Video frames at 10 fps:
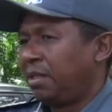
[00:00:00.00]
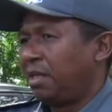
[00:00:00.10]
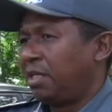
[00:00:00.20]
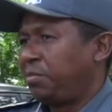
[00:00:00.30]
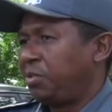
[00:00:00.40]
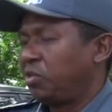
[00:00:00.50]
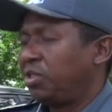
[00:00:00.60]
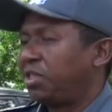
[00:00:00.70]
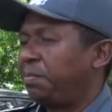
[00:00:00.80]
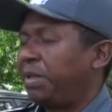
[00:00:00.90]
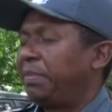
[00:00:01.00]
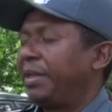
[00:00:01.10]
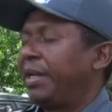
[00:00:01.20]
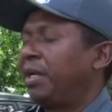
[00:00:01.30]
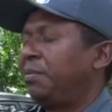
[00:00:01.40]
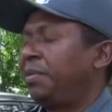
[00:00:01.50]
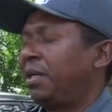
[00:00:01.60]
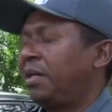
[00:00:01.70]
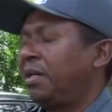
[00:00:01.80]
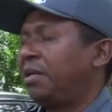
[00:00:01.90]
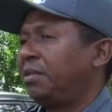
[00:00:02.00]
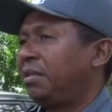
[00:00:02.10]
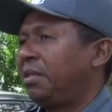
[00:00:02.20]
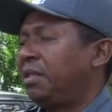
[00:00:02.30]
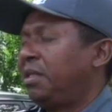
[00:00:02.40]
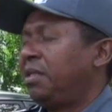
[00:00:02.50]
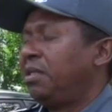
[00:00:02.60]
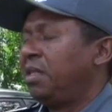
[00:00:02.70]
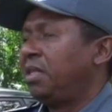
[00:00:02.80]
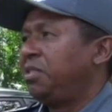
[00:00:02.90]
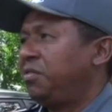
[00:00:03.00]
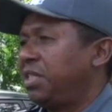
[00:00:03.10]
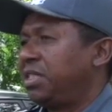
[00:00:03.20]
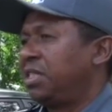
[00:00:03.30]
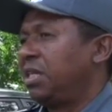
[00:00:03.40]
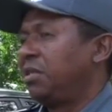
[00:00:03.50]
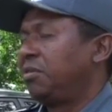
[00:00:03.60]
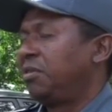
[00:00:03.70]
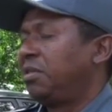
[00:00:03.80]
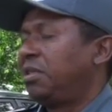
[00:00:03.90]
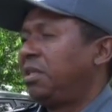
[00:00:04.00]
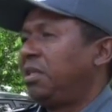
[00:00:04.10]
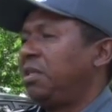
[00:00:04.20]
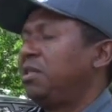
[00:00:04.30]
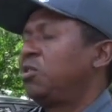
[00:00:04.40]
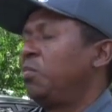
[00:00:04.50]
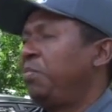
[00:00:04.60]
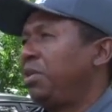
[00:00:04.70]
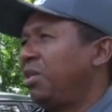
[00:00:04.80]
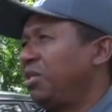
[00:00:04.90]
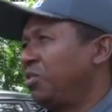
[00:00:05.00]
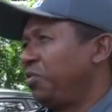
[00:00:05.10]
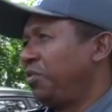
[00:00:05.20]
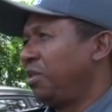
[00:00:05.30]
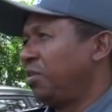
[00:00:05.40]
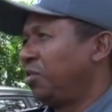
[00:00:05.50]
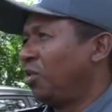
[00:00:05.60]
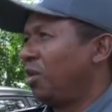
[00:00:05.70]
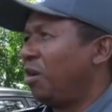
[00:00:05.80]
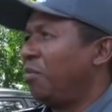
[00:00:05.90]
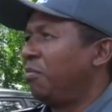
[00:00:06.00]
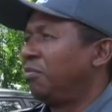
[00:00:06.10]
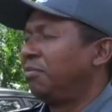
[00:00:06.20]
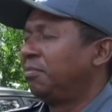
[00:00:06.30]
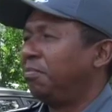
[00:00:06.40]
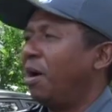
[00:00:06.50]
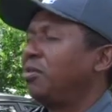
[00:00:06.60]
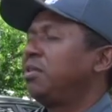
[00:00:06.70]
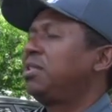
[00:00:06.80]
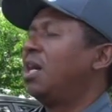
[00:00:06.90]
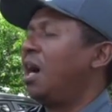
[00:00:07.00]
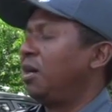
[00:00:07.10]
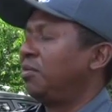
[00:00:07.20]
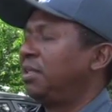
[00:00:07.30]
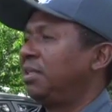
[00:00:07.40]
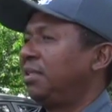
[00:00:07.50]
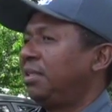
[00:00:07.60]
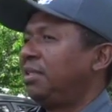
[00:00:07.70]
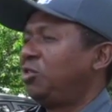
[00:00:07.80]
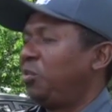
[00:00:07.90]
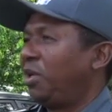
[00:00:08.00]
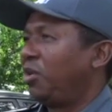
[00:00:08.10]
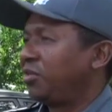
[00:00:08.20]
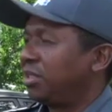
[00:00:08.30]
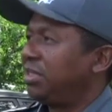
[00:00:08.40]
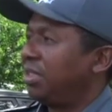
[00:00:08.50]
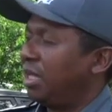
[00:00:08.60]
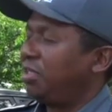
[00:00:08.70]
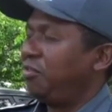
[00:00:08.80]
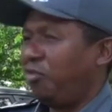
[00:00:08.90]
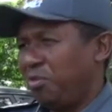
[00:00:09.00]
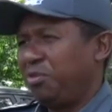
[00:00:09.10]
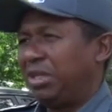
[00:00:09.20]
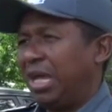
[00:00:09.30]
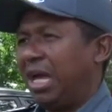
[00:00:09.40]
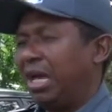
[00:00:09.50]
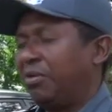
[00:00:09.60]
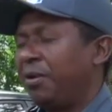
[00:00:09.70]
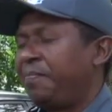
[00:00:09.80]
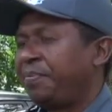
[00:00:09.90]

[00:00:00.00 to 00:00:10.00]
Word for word: As pessoas se prepararam para ir à diversão e São Pedro resolveu jogar um balde de água sobre a nossa cidade, que foi muita água.